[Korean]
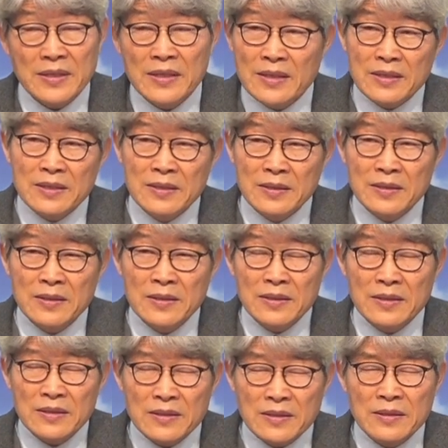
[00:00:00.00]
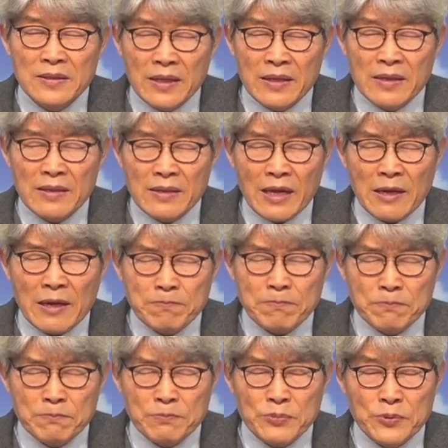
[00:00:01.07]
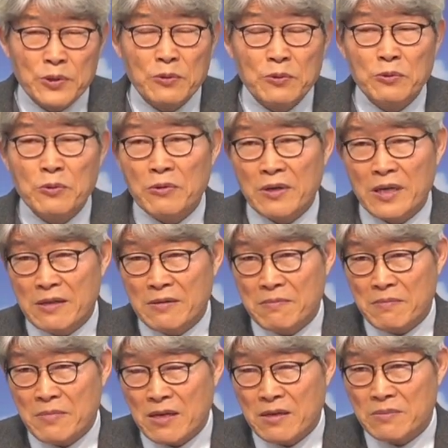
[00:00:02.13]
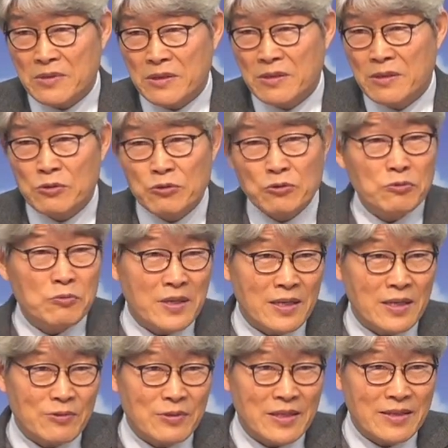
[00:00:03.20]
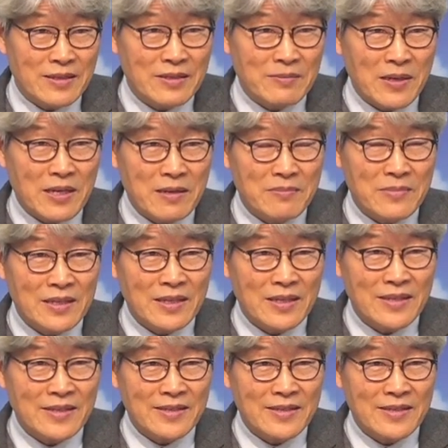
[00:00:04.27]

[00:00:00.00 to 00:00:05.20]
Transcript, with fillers: 그 은혜를 갚으려고 노력하는 마음을 준비할 수 있기를 바랍니다.